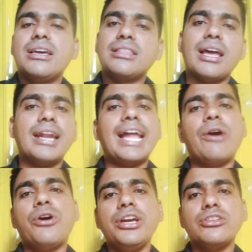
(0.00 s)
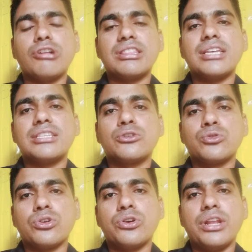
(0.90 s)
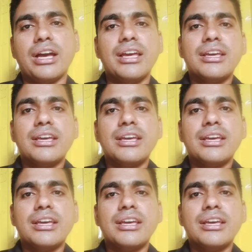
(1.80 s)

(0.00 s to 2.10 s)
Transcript: তারা না হয় চলতেছে সুন্দর করে